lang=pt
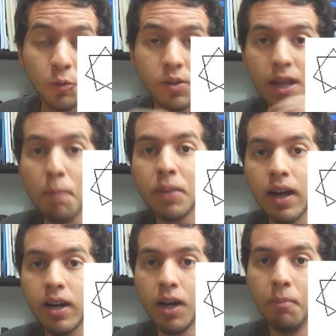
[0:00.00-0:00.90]
um
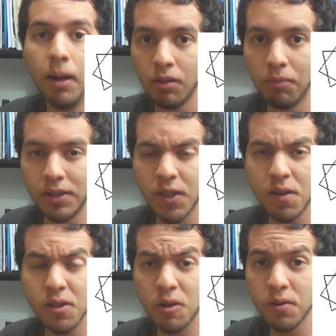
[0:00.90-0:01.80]
septagrama. Mas
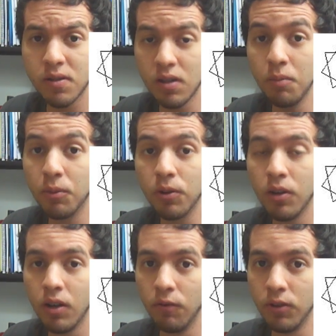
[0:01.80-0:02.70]
isso é só o símbolo.
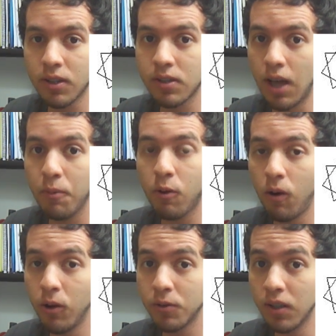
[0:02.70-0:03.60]
Você sabe
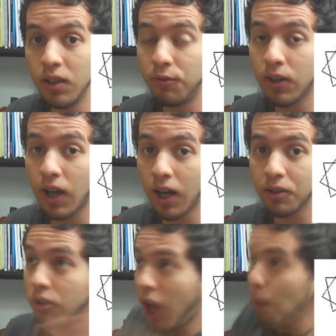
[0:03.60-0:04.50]
qual é o
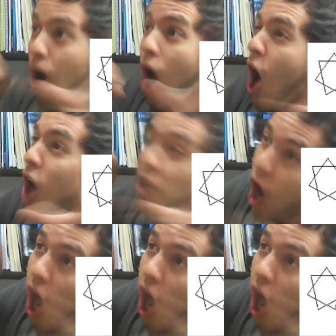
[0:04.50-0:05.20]
significado? Demônio!